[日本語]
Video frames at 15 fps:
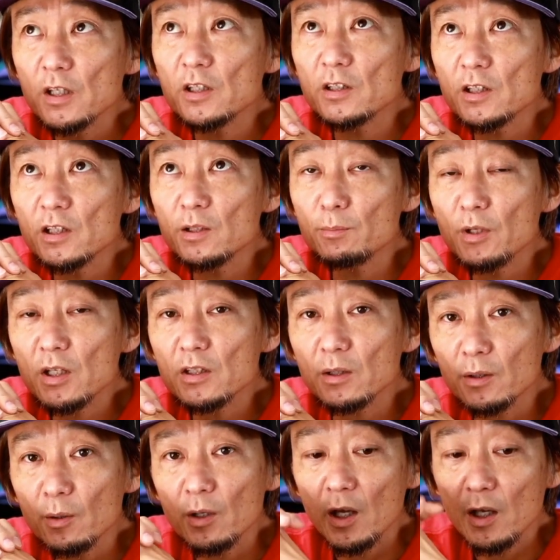ぜひぜひ
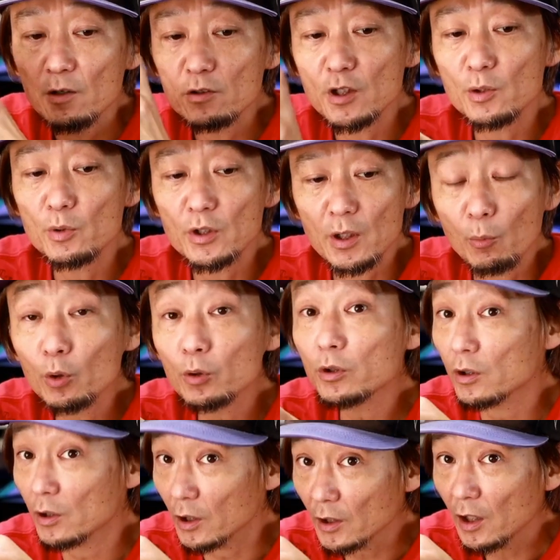皆さんね ND フィルター
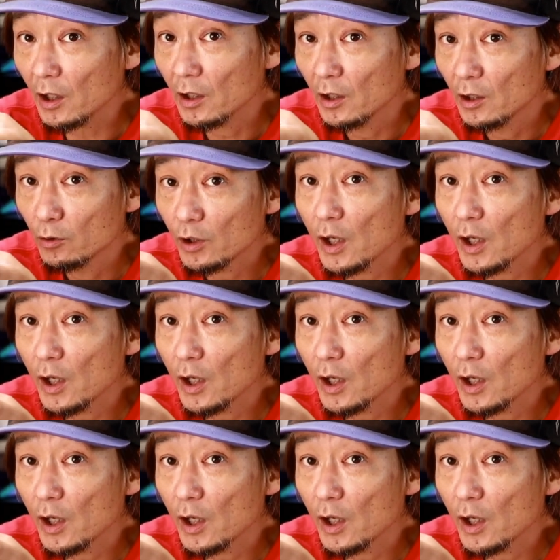持ってる方